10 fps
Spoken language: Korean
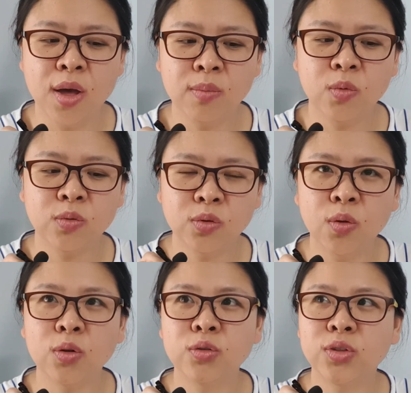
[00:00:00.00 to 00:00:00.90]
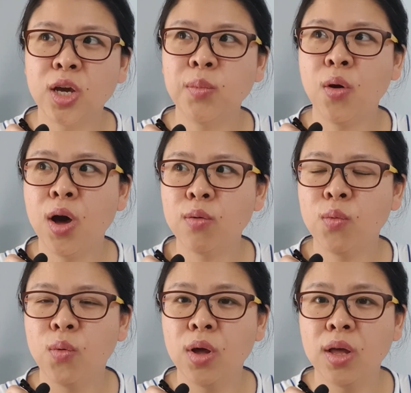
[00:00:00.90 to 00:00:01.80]
뭐 그런 것도
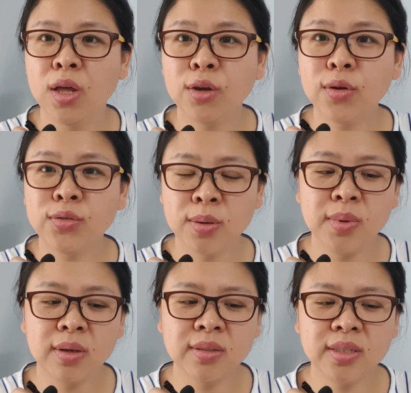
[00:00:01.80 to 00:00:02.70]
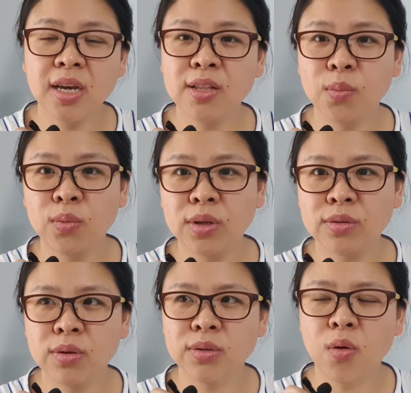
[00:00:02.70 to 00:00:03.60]
참여하고 꽤 재밌게 시간을
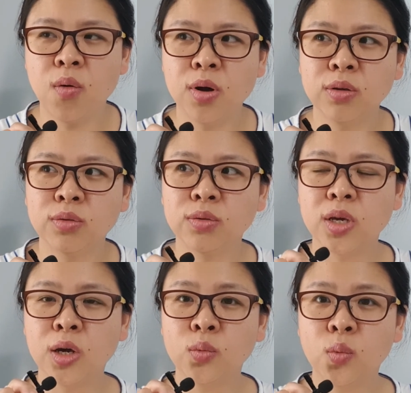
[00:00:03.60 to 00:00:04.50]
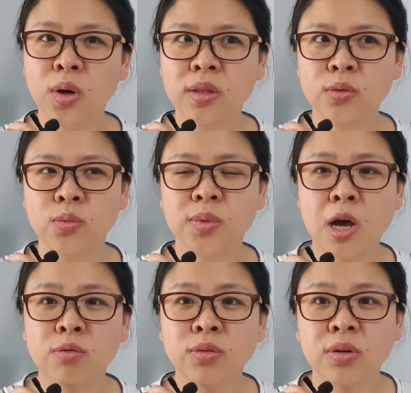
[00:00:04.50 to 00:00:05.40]
보냈어요. 그래서 어학연수 기간 동안에 좀
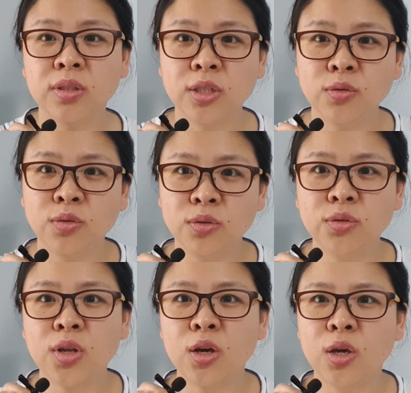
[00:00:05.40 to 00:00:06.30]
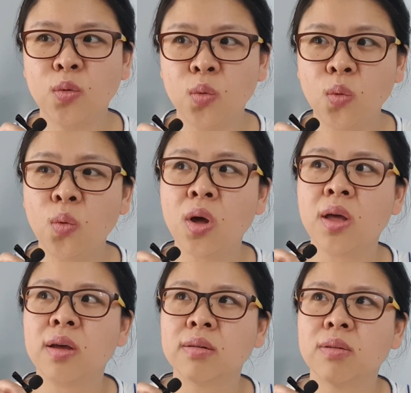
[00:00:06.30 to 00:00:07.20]
다국적인 친구들도 사귀고
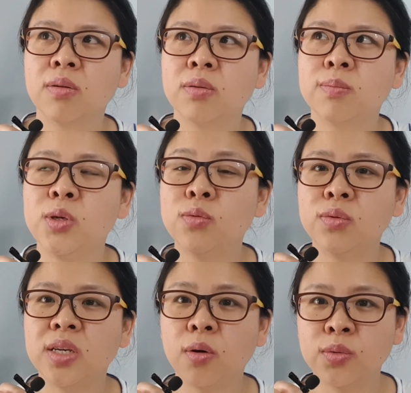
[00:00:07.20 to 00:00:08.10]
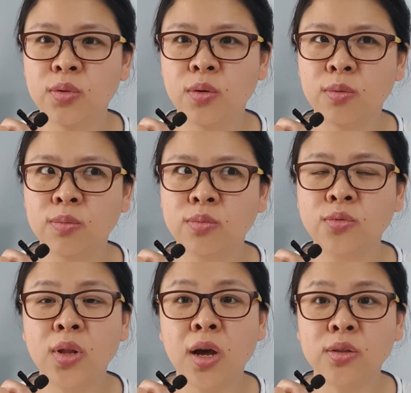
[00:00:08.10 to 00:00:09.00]
그런 미국 어떤
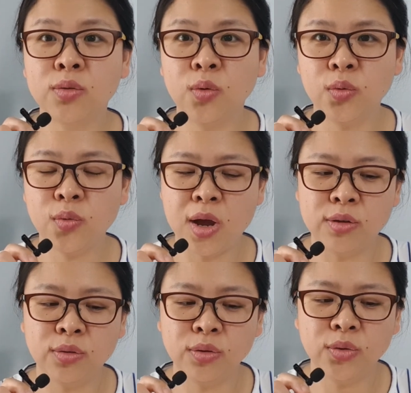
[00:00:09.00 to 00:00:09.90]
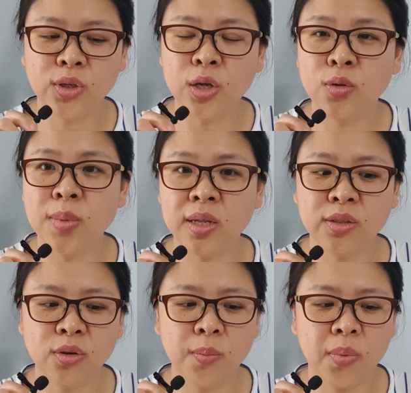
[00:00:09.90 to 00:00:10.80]
문화 같은 것도 알 수 있는 기회도 많이
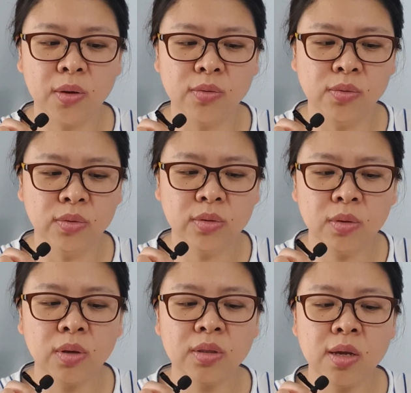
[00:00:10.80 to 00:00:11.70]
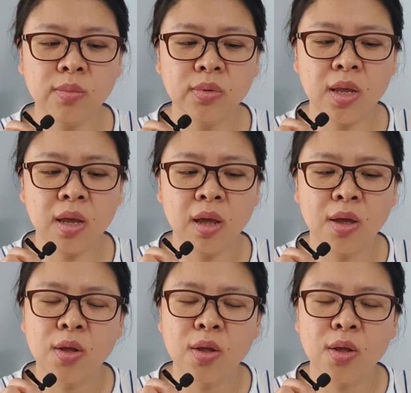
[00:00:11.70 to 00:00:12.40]
접했고 그렇기 때문에